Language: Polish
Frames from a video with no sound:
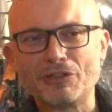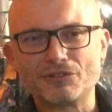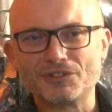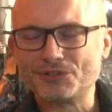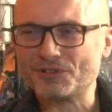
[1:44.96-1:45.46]

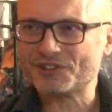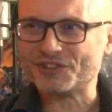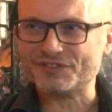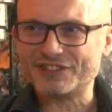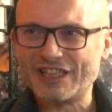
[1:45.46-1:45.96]
urodziła
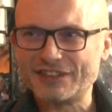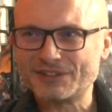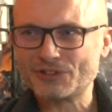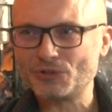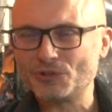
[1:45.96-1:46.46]
się w
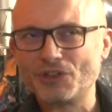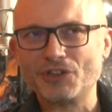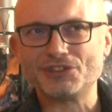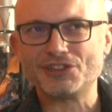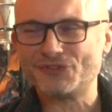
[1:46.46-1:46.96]
Gdańsku,
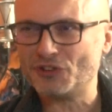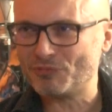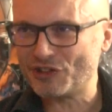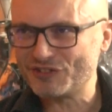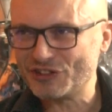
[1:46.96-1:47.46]
ojciec w
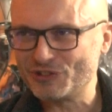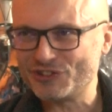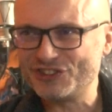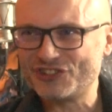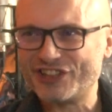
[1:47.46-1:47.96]
Dąbrowie
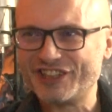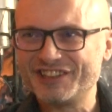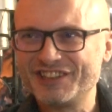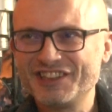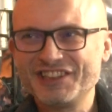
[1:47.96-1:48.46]
Górniczej.
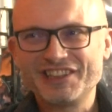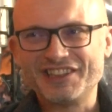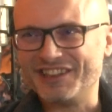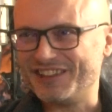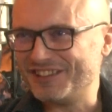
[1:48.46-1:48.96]

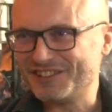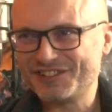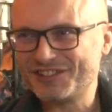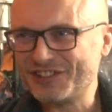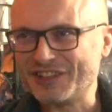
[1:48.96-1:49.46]
E,
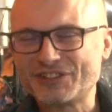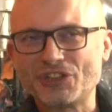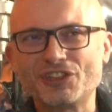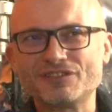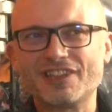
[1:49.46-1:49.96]

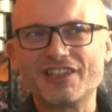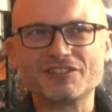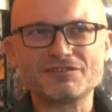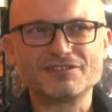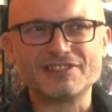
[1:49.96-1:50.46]

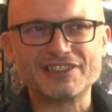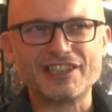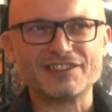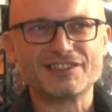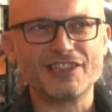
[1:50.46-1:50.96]
Częstochowa
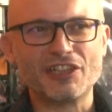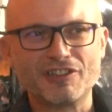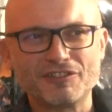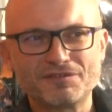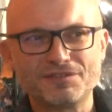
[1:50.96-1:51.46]

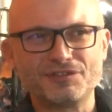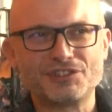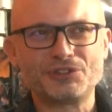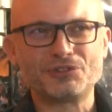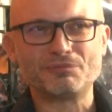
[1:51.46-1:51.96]
zaistniała w
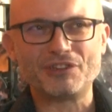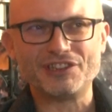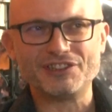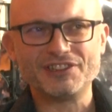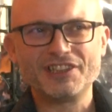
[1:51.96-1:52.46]
życiu
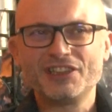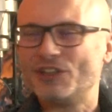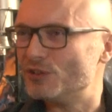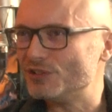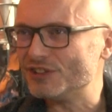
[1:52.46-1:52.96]
mojej
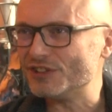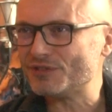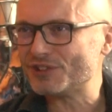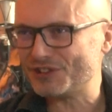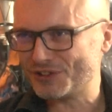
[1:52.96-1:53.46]
rodziny w
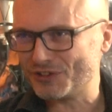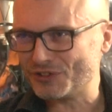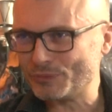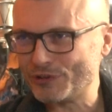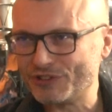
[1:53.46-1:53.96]

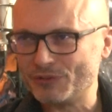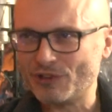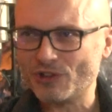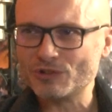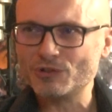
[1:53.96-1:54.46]
1965
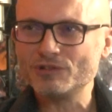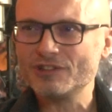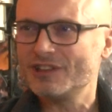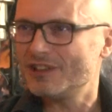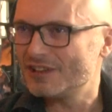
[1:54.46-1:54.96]
roku,
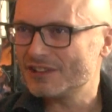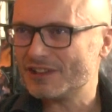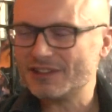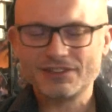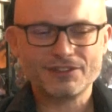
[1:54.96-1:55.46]

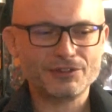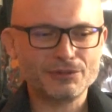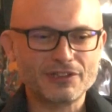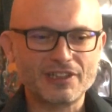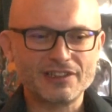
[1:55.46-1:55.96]
kiedy się
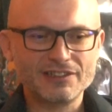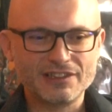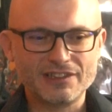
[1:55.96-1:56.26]
tutaj